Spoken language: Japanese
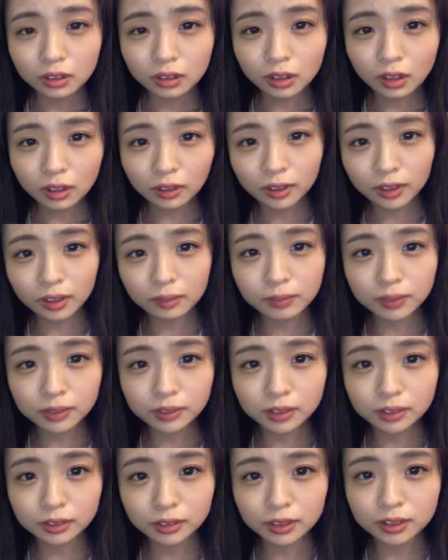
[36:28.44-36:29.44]
あんかけ
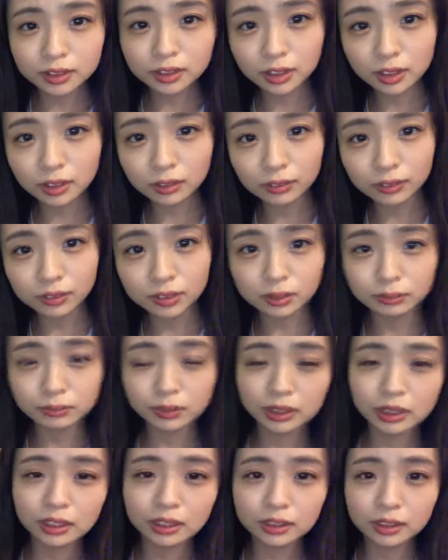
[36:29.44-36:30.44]
パスタ好きじゃないのに勧
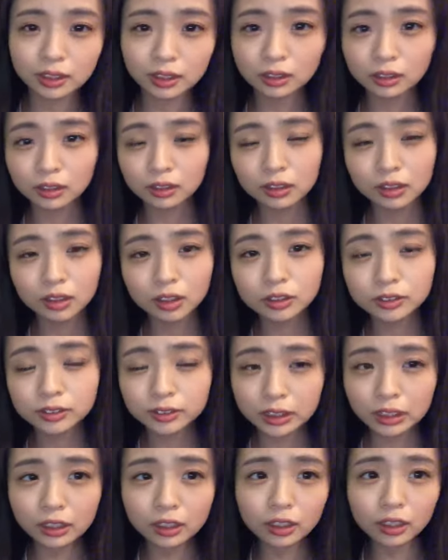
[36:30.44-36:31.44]
められた好き
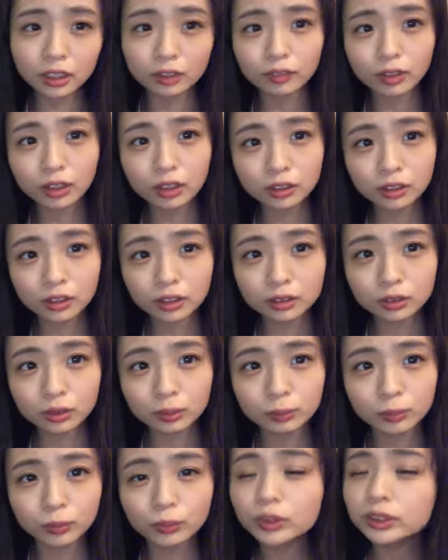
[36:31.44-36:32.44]
嫌い分かれると
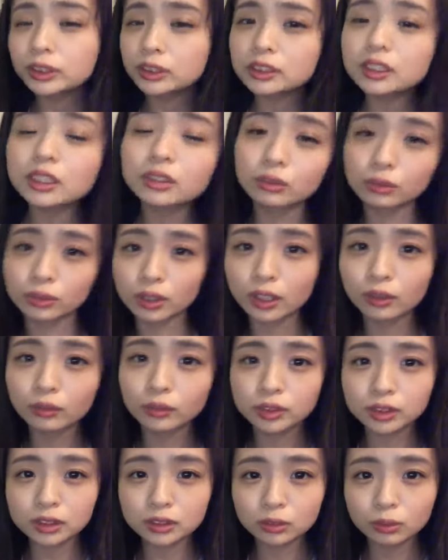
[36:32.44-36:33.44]
思う美味しいけどね美
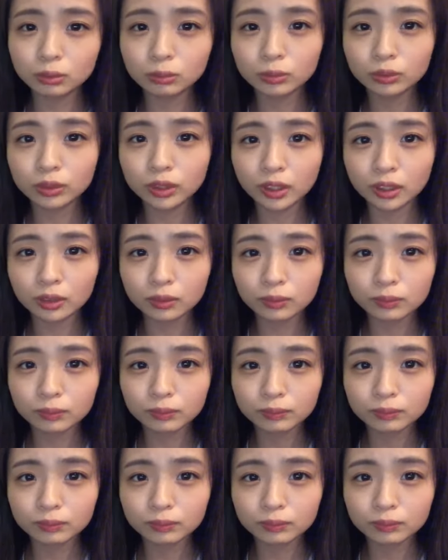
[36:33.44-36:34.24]
味しいと思うんだけど